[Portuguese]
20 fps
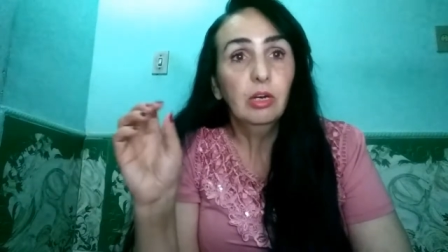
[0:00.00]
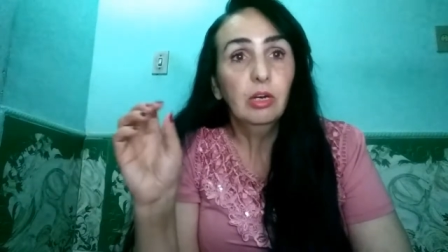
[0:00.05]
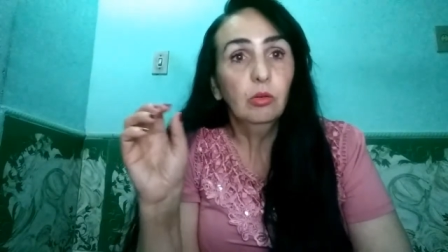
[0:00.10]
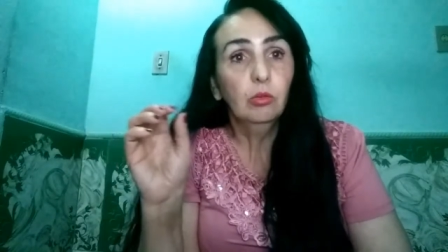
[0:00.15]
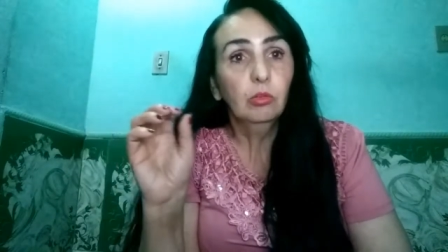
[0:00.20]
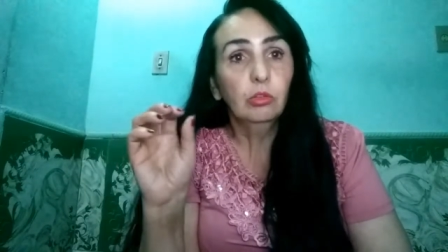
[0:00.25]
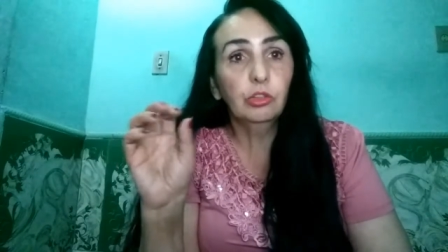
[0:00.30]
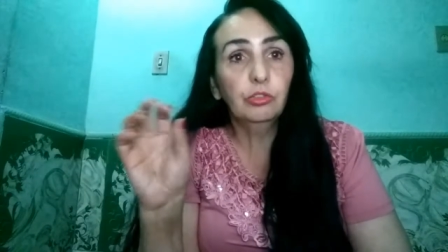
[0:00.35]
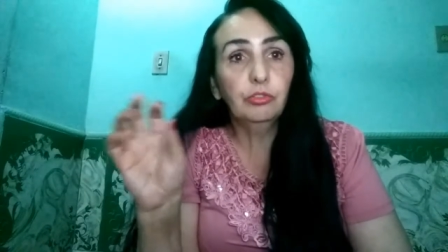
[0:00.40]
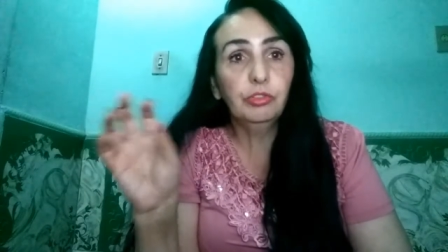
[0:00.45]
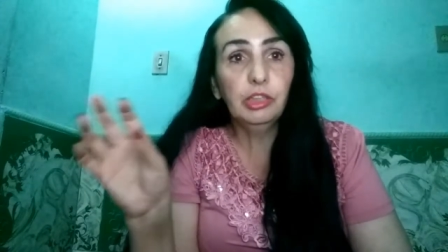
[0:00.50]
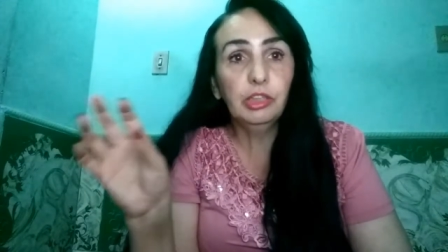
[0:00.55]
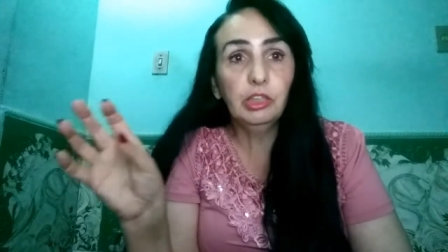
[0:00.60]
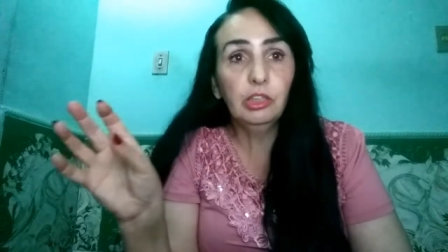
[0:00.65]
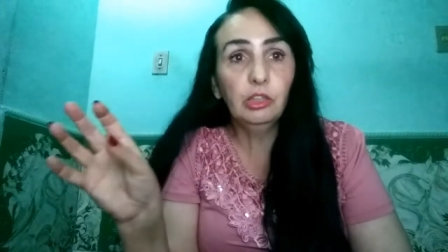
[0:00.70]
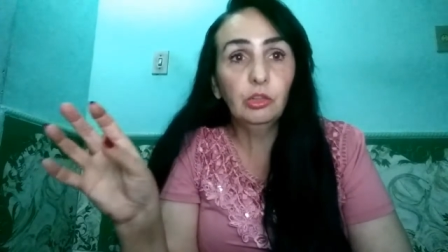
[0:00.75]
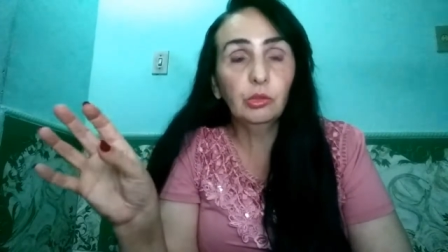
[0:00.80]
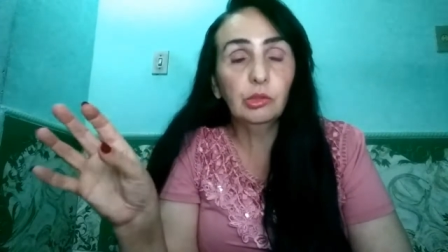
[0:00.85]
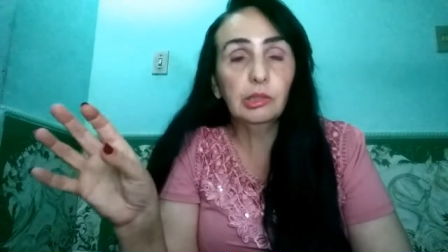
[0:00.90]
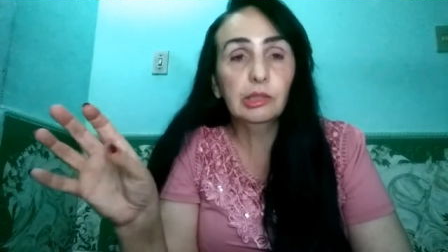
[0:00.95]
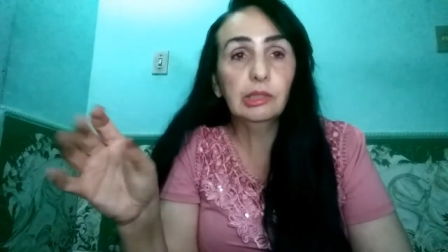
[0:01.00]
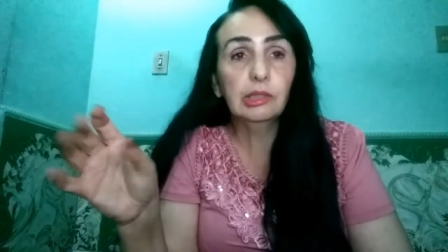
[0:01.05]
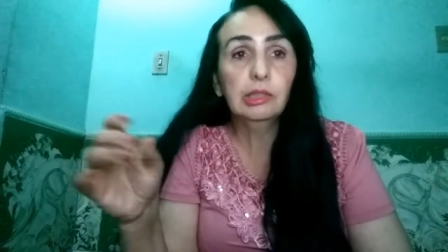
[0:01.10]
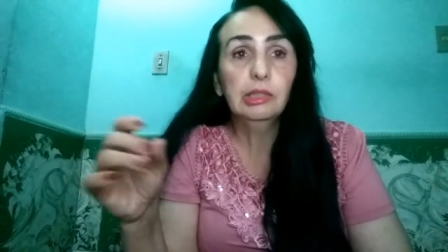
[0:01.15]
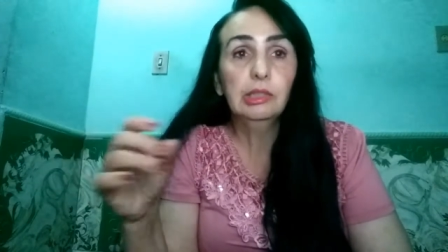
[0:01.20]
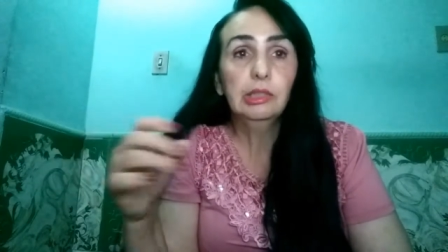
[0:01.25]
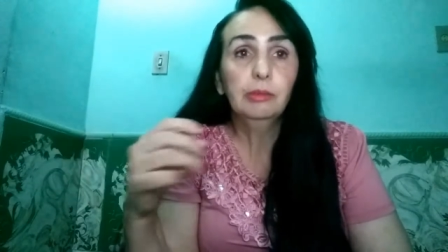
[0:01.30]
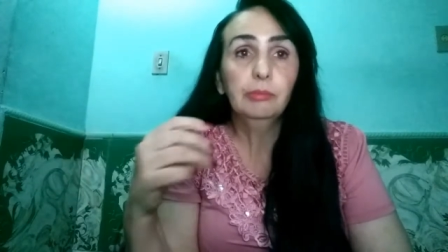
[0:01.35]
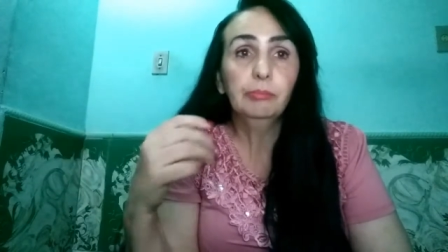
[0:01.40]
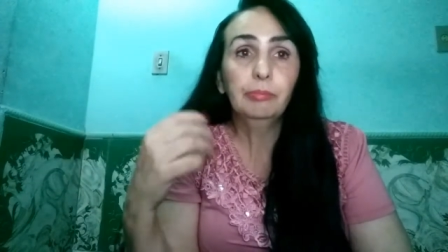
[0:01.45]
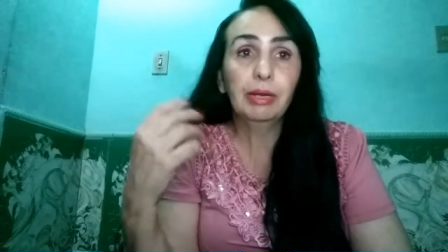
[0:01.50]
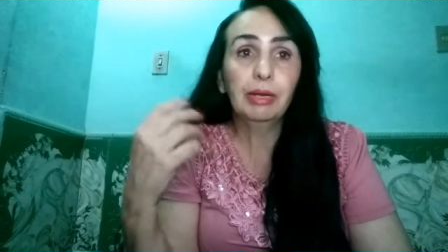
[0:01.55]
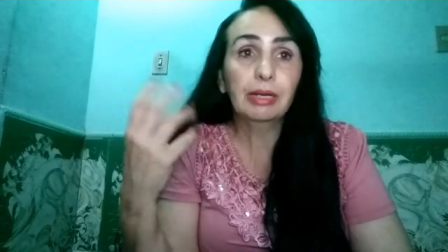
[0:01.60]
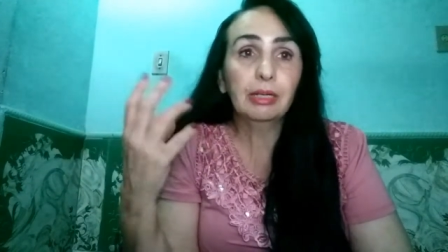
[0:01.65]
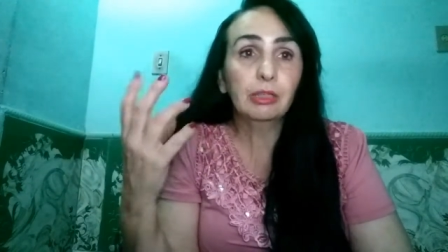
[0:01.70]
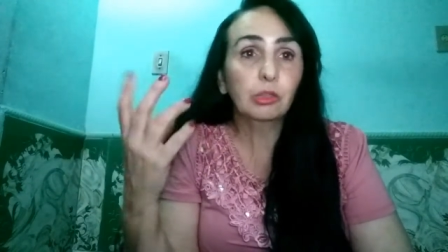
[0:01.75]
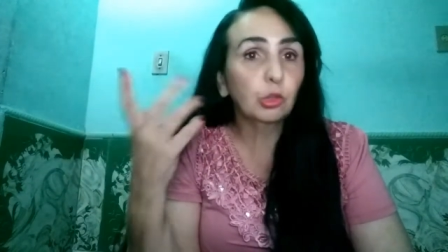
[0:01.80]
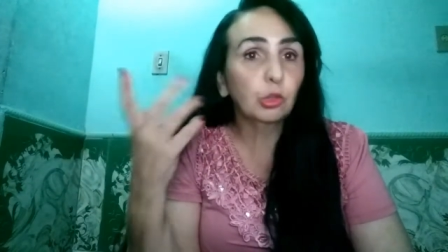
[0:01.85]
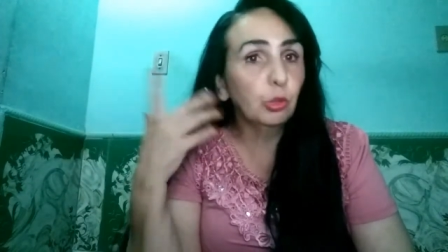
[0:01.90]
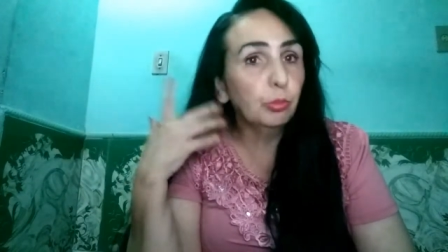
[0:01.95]
os vídeos
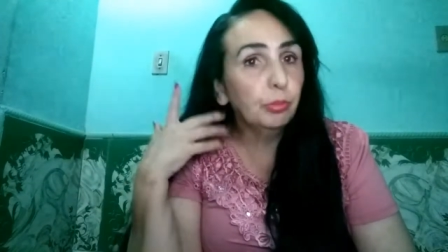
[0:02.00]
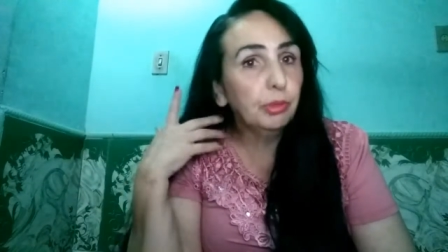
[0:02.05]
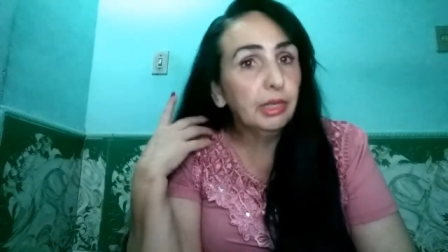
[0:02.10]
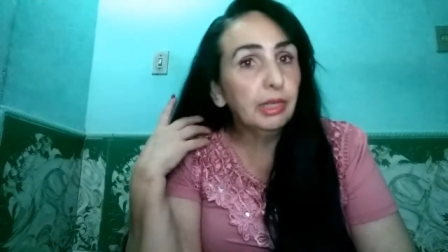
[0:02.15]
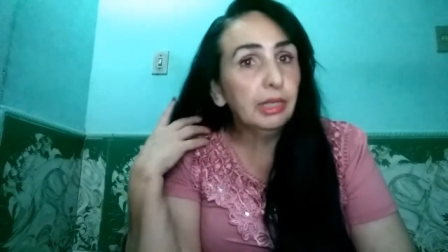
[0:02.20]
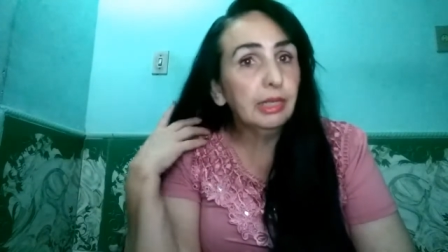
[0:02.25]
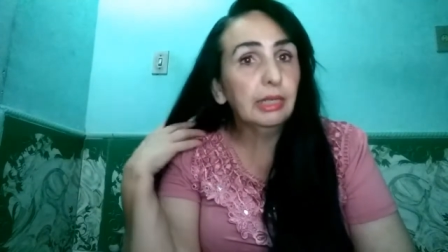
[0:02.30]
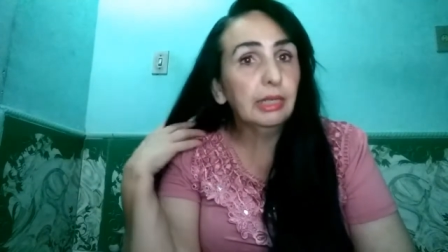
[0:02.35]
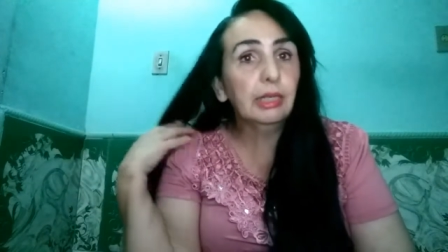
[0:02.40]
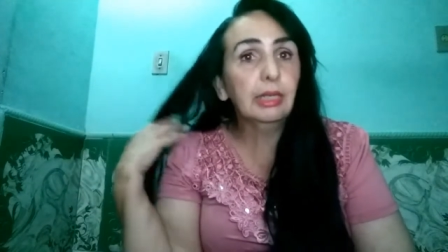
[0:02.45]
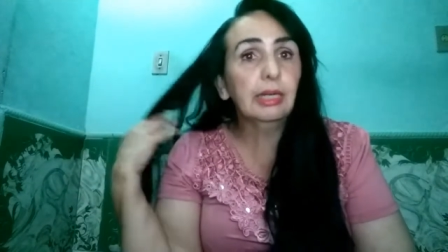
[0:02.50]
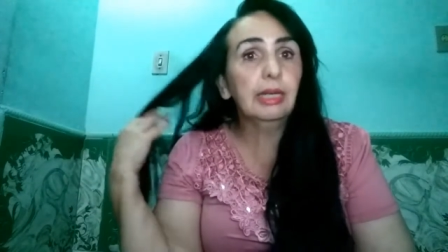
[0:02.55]
pra, sobre